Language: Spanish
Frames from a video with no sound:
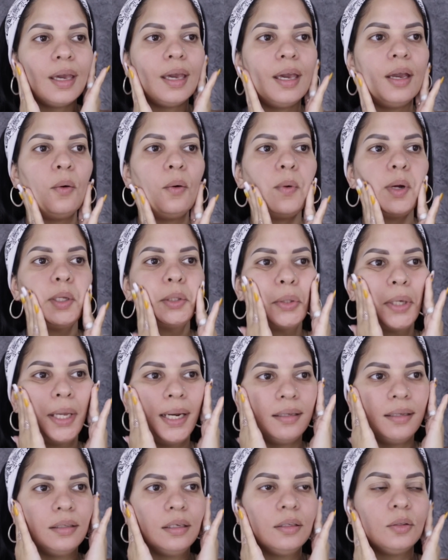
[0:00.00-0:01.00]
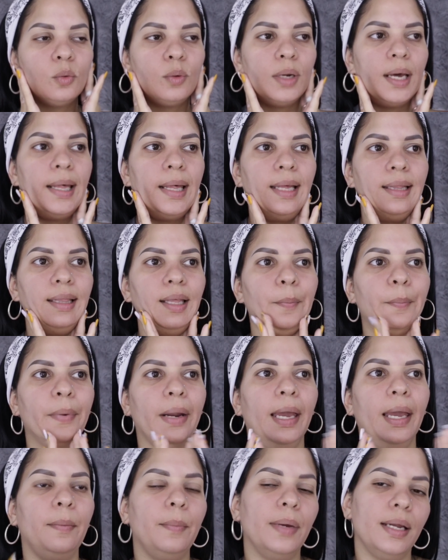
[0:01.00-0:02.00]
En cuanto a la textura de este
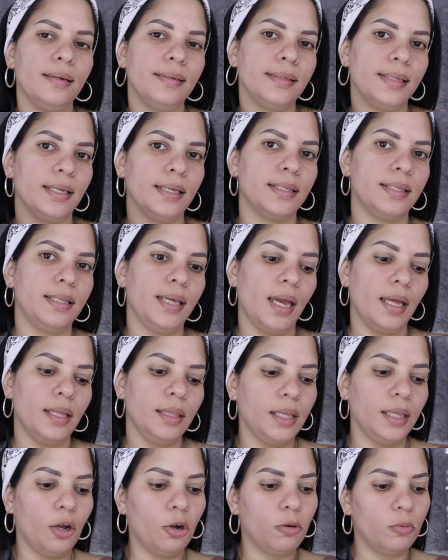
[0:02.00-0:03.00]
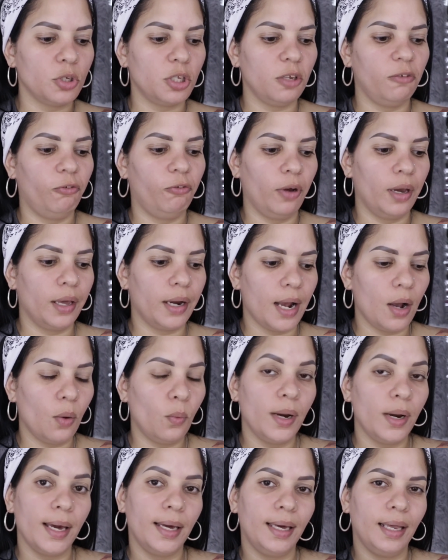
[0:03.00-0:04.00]
primer, se siente como si fuera
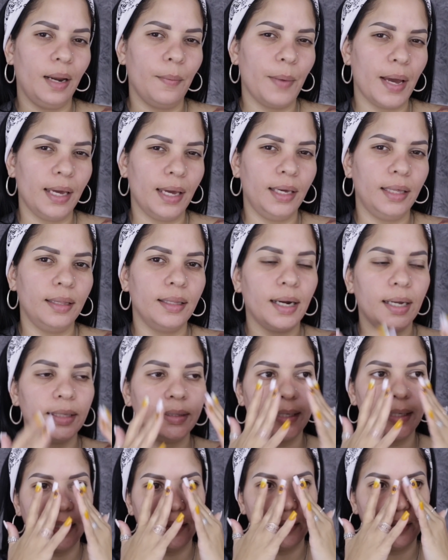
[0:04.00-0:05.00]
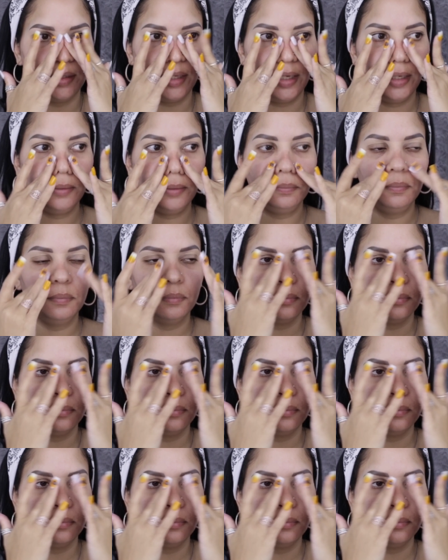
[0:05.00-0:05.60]
una crema hidratante.